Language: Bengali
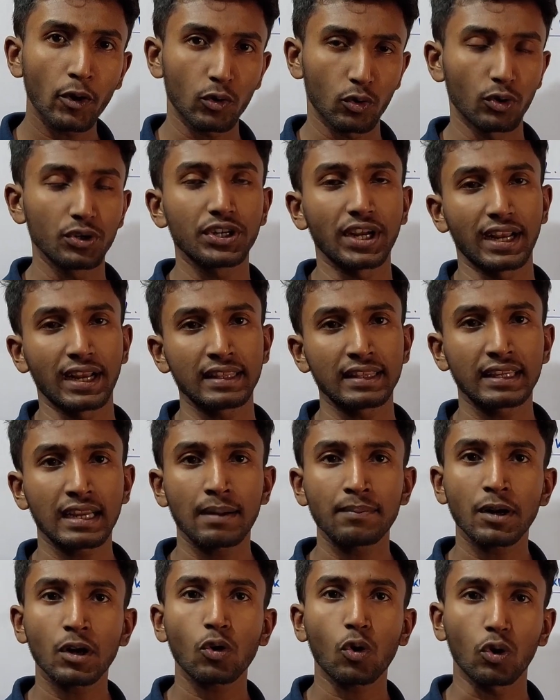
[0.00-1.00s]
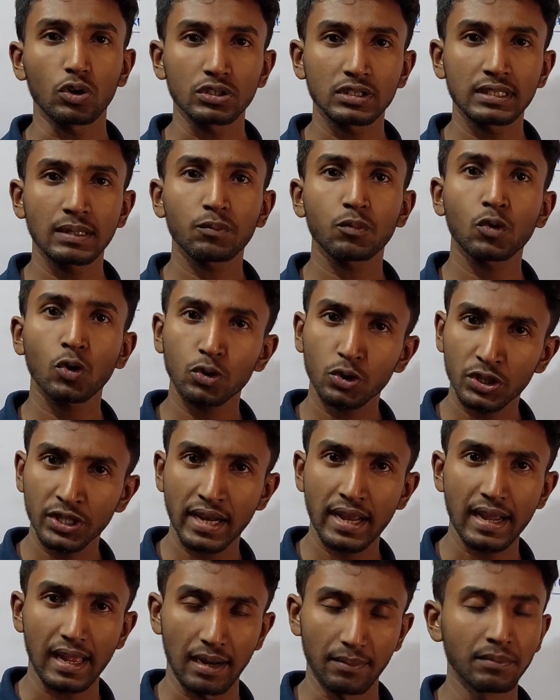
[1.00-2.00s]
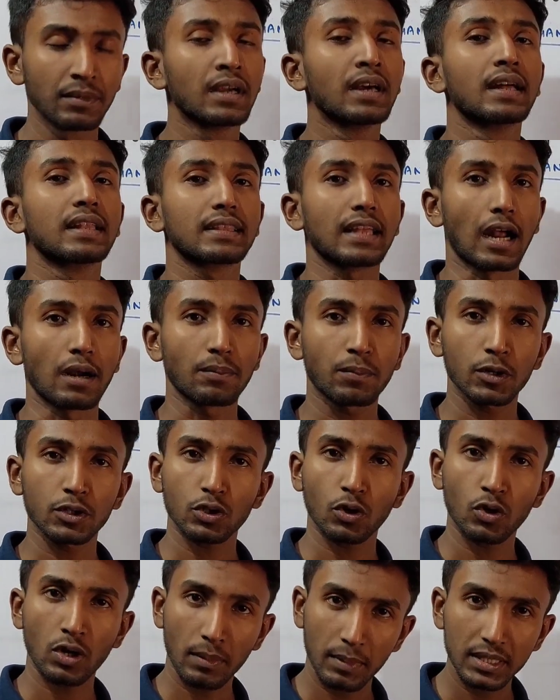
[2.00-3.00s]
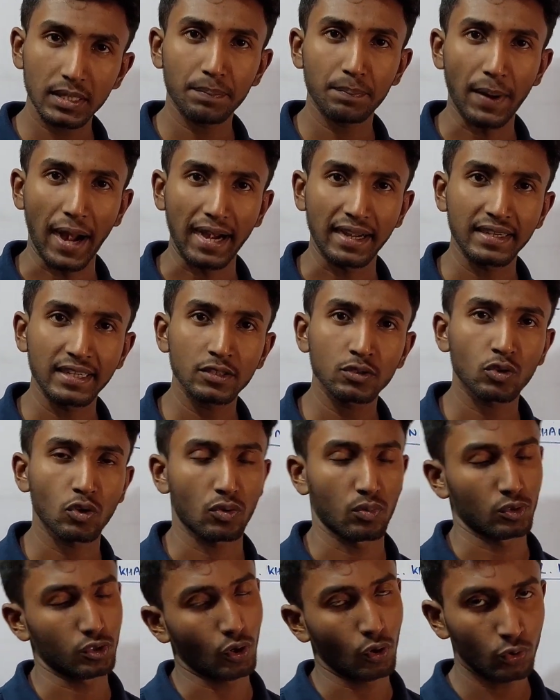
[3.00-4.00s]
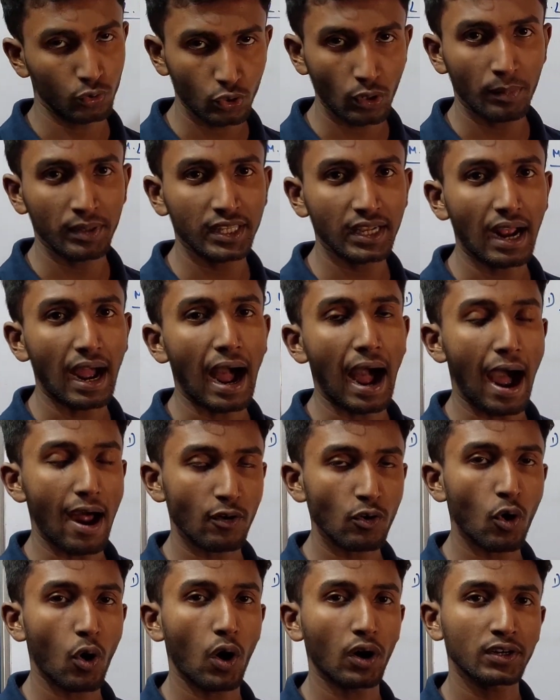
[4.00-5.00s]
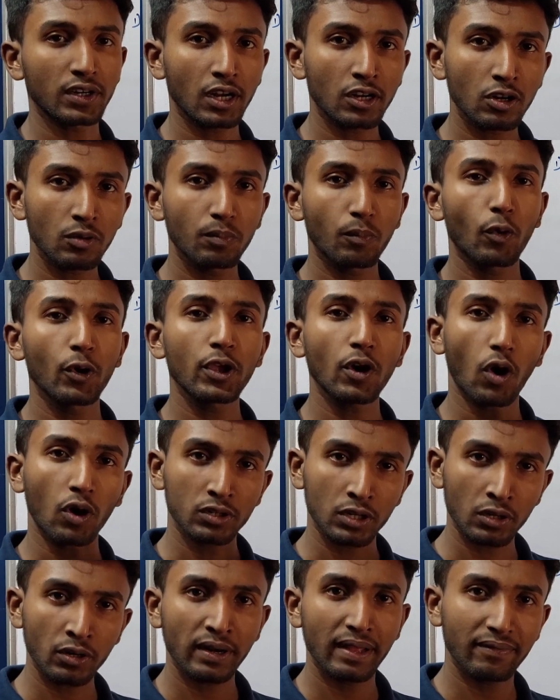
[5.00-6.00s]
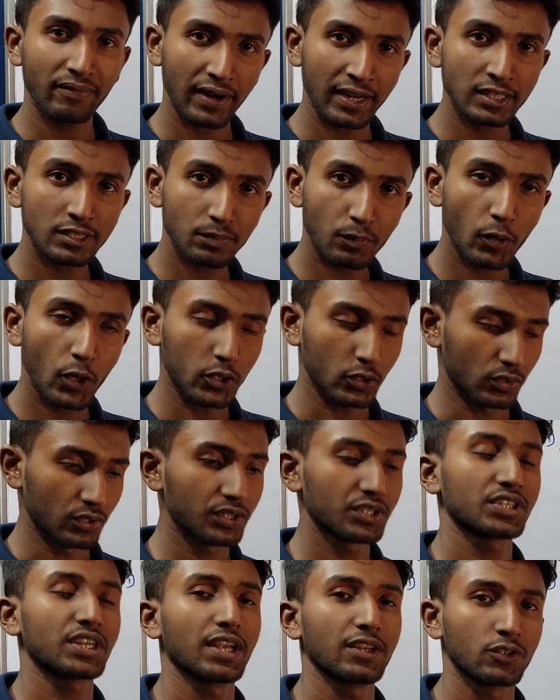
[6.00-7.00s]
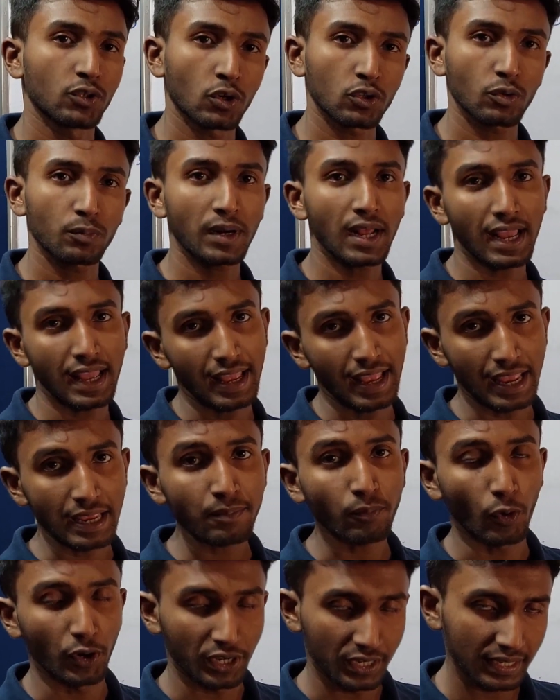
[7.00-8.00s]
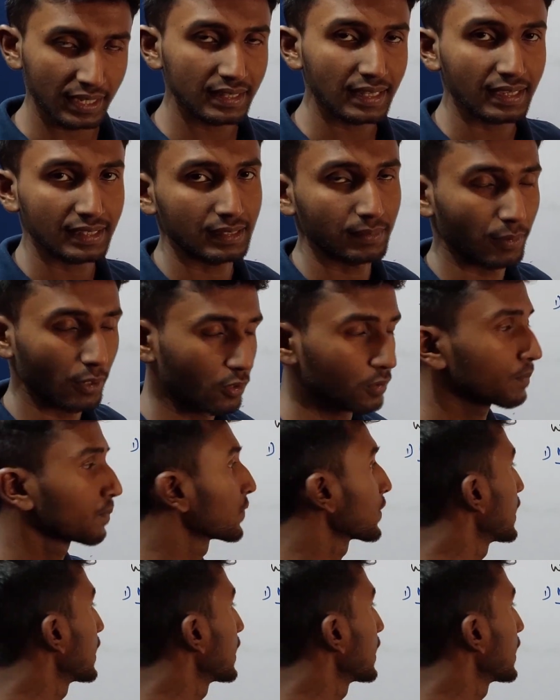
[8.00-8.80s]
বইগুলো সেখান থেকে আমরা কনসেপ্টগুলো তো শিখে গেলাম তারপর যখন আমাদের প্র্যাকটিস করব তখন তো আমাদের আরও অন্যান্য বই অন্যান্য রেফারেন্স প্রয়োজন সেই সেই জন্য তোমরা এই বইটিকে দেখতে পারো